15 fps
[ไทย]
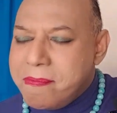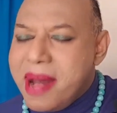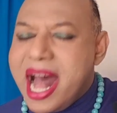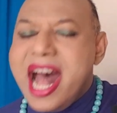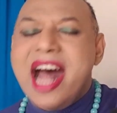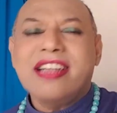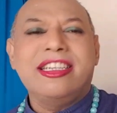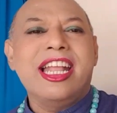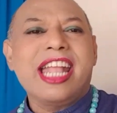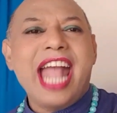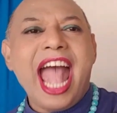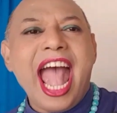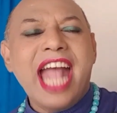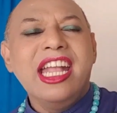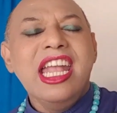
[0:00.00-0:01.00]
มากๆนะ
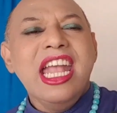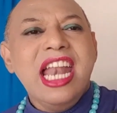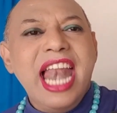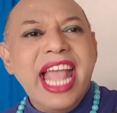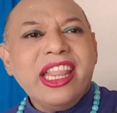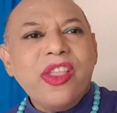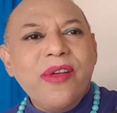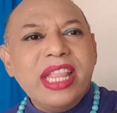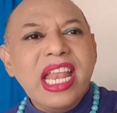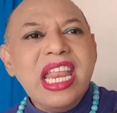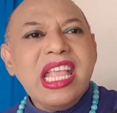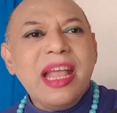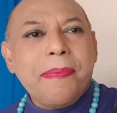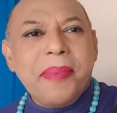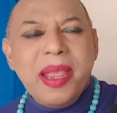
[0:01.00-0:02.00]
คะและตัวท่าน
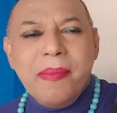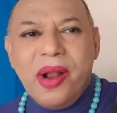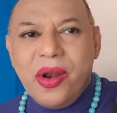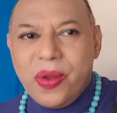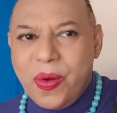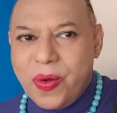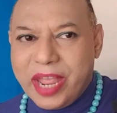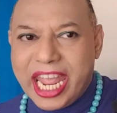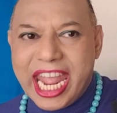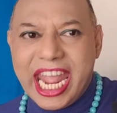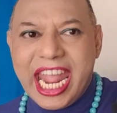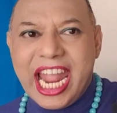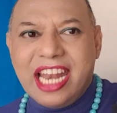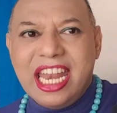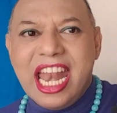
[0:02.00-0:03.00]
ที่เกิดปีมะโรงเอ
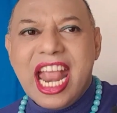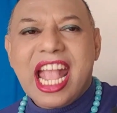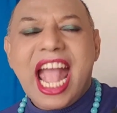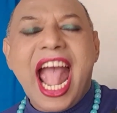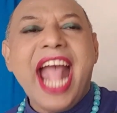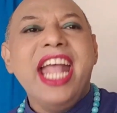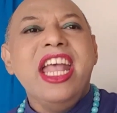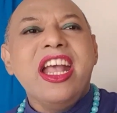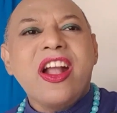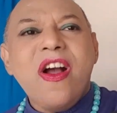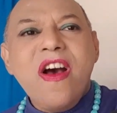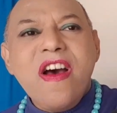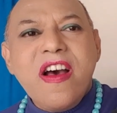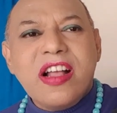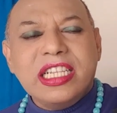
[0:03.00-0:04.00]
งเนี่ยนะคะ
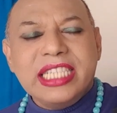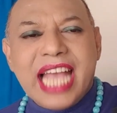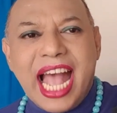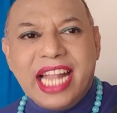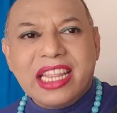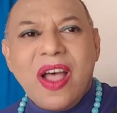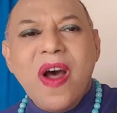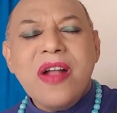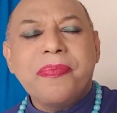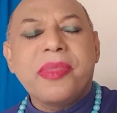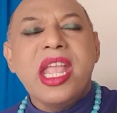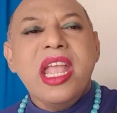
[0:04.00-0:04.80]
ก็จะต้อง